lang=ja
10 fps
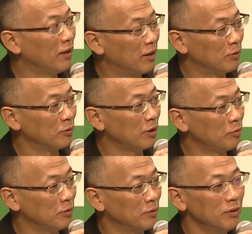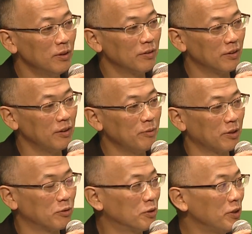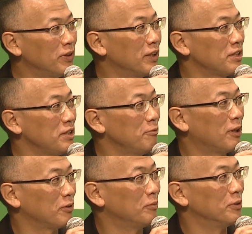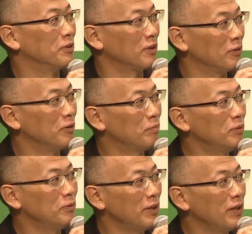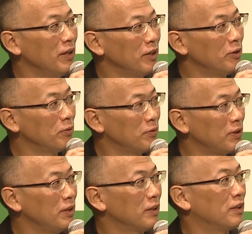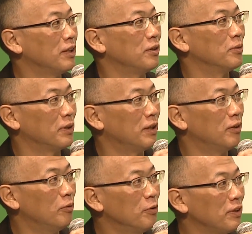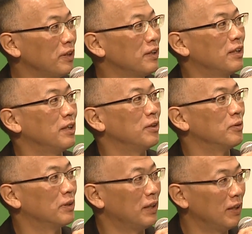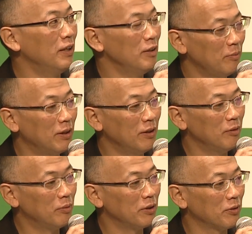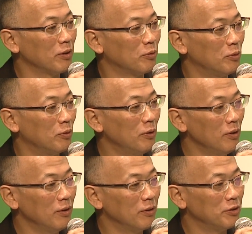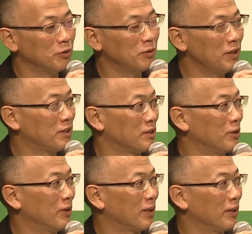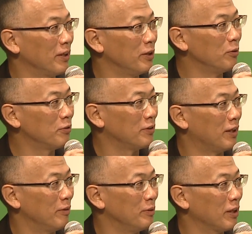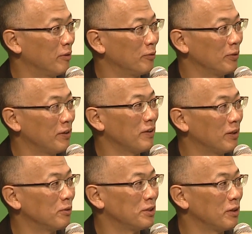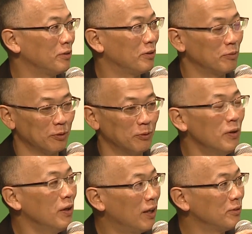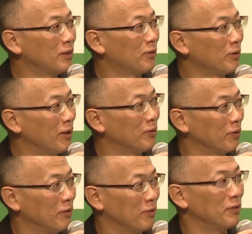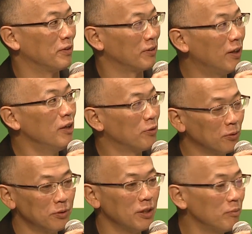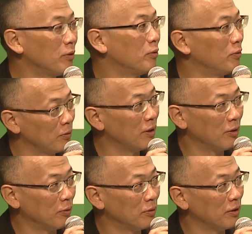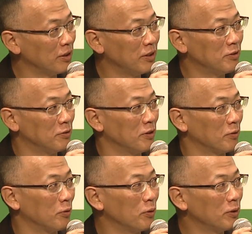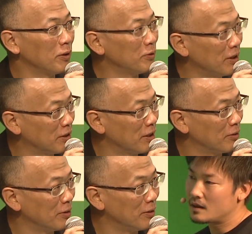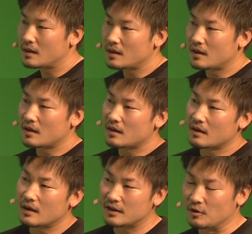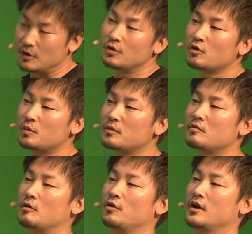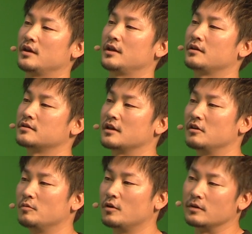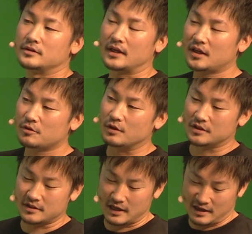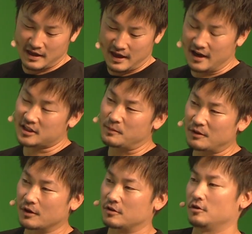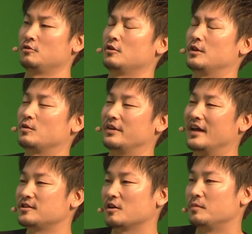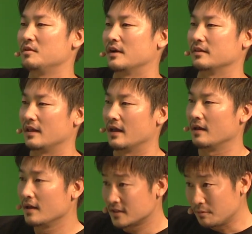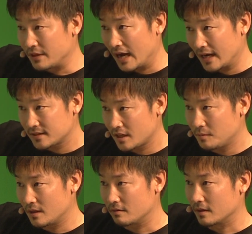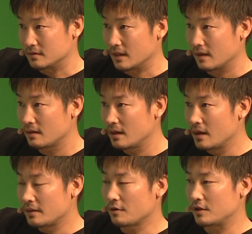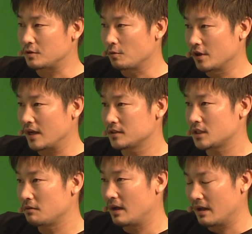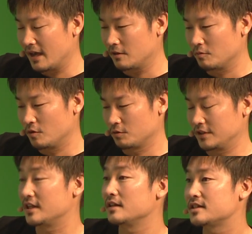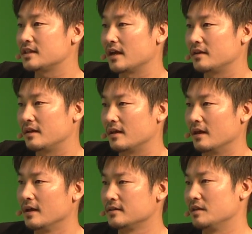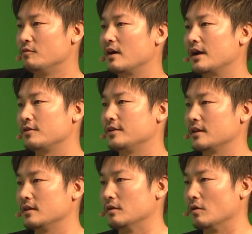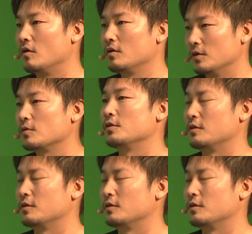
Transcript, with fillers: あの多分今言った茎の話はあると思うんですけど、一方で色づきだったりとか、はい、重さだったりとか、はい、まあ場合によってはこう熟練者しかわからない色艶みたいなもので選択していくっていうものもあるんだろうなという気がするんですが、はい、そこって今のあの技術でいくとどれぐらいクリアしているっていうでいればいいですか？えっと、色の部分はこれからなんですけれども、はい、さっきのですねアスパラとかキュウリとかナスとかピーマンって全部長さで見てるんですね。なのでそこに関しては、えっと、もう本当にセンチ単位で全部わかるようになっているというところ